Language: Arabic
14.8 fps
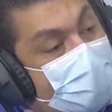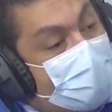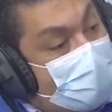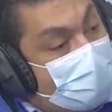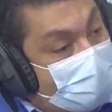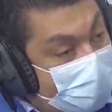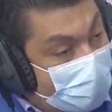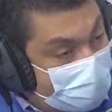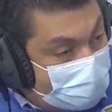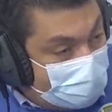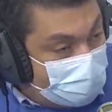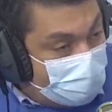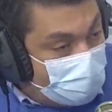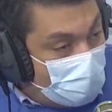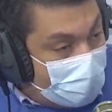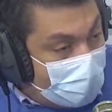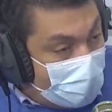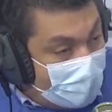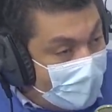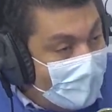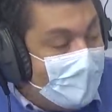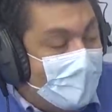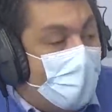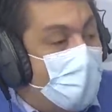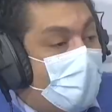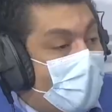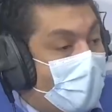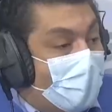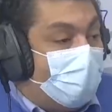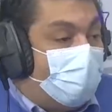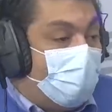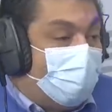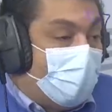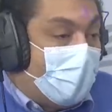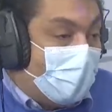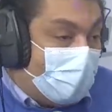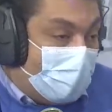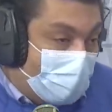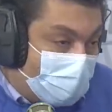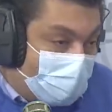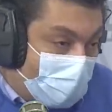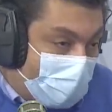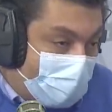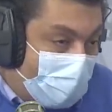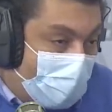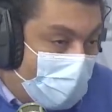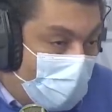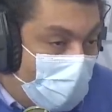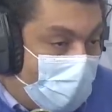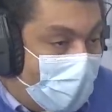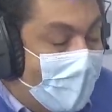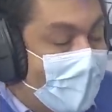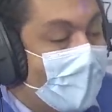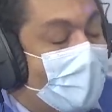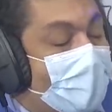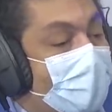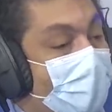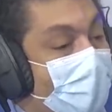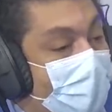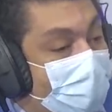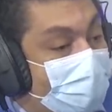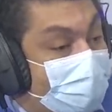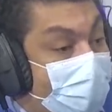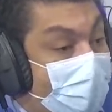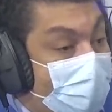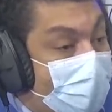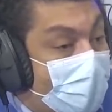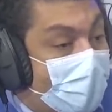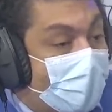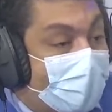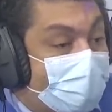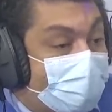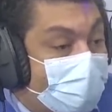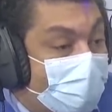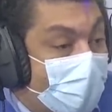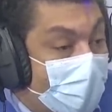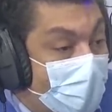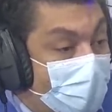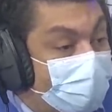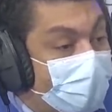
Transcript: لرئيس الجمهوريه وفما الفرضيه الاخرى اللي هي السيده رشيده نيفر